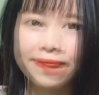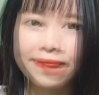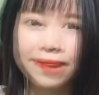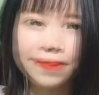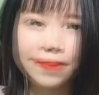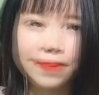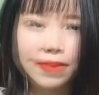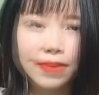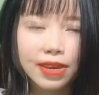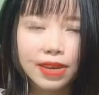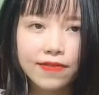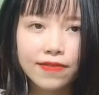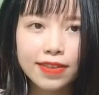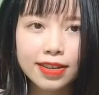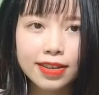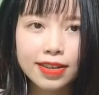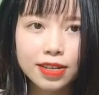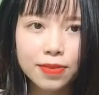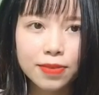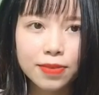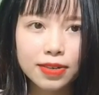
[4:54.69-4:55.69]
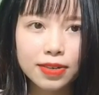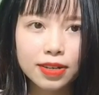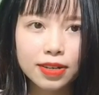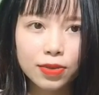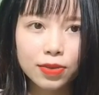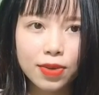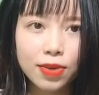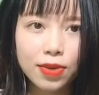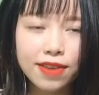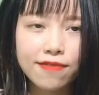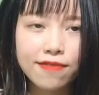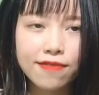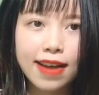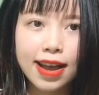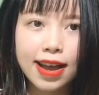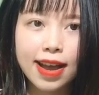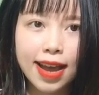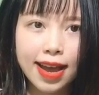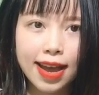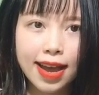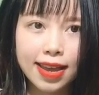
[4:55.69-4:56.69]
Bị vợ chồng Đường Nhuệ và
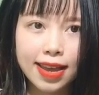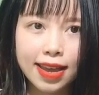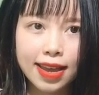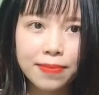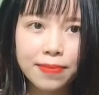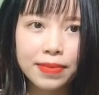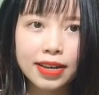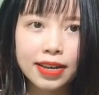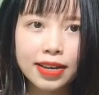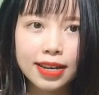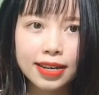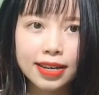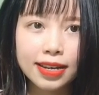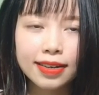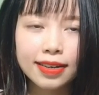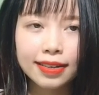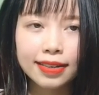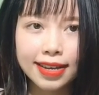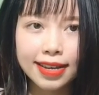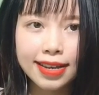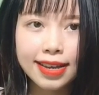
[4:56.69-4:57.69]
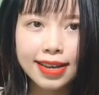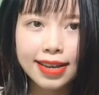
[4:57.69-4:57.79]
đàn em gây thương tích,